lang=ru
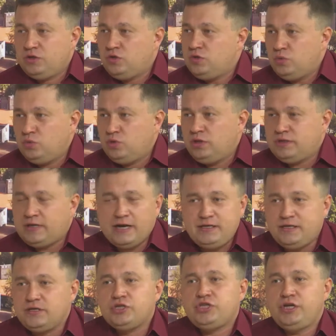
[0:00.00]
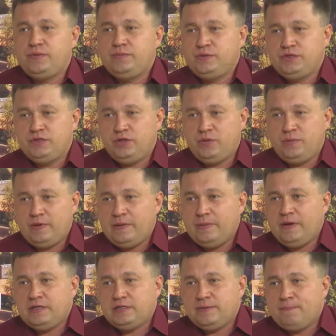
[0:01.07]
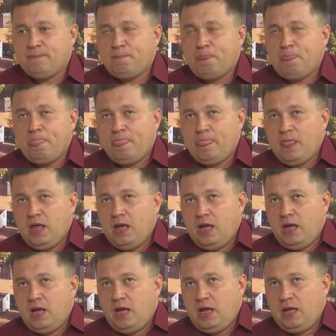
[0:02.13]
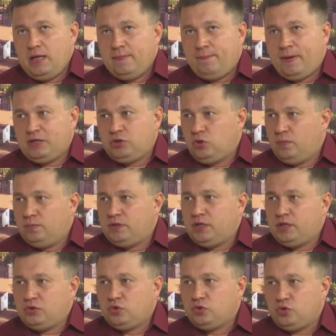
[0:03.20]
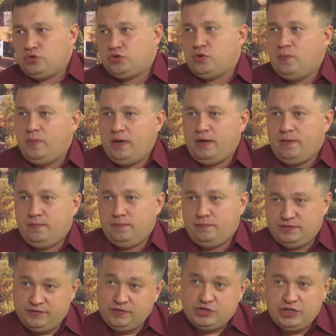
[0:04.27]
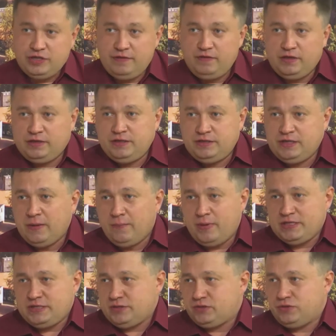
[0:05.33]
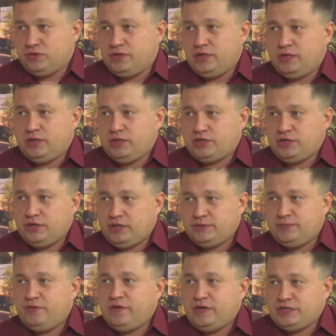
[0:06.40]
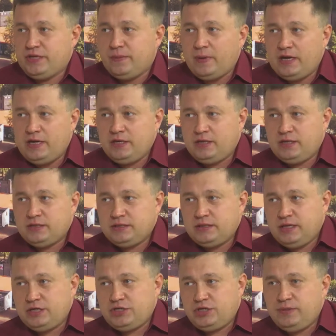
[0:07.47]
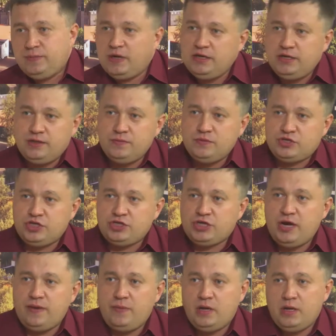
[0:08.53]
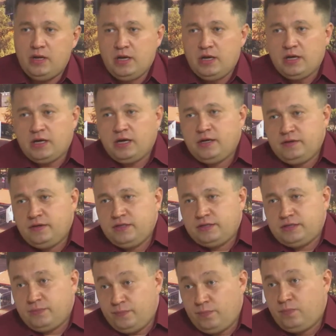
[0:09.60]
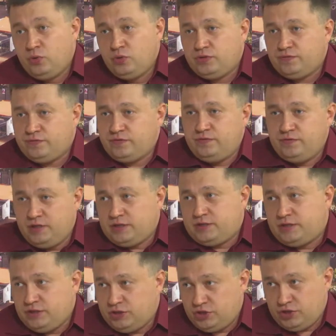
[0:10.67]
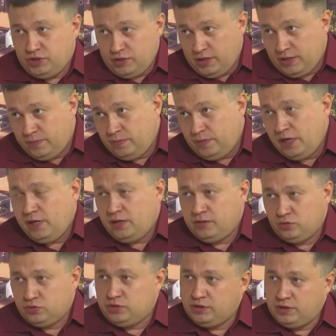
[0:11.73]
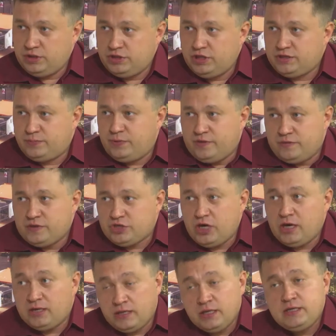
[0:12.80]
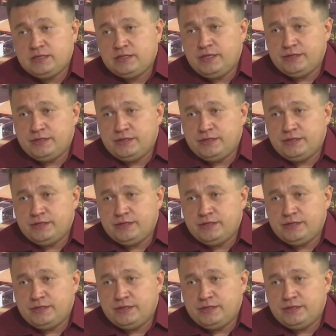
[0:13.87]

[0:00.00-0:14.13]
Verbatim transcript: ну, не хотел жить без нее, понимаете? Угу. Потом ты эту точку Б, совершенно верно, декомпозицию делаешь, разбиваешь на маленькие задачи и маленькими шажками, как говорится, путь в 10 тысяч миль нужно начать с первого шага, так и